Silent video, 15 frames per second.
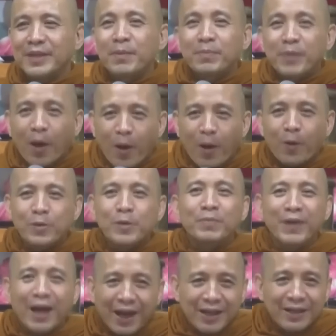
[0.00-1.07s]
tiếp độ
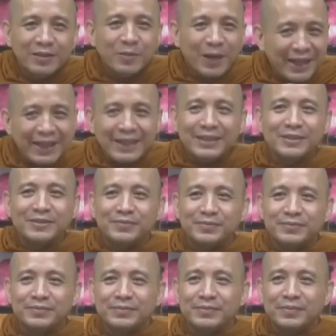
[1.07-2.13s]
giúp đỡ quan hỷ
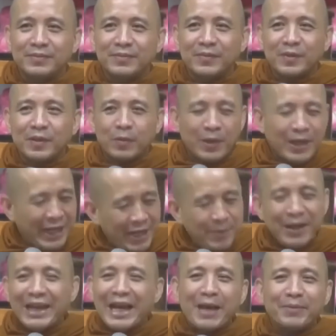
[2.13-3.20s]
quan
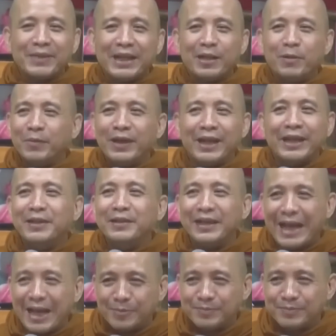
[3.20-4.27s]
hỷ mới làm nghe không quan hỷ đừng
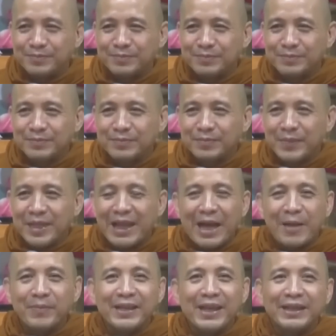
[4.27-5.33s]
làm mình
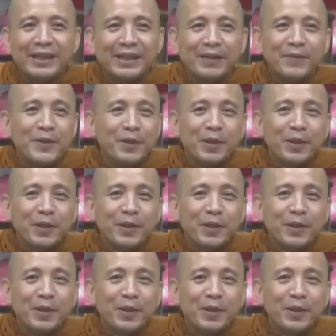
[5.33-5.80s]
làm như vậy thì cái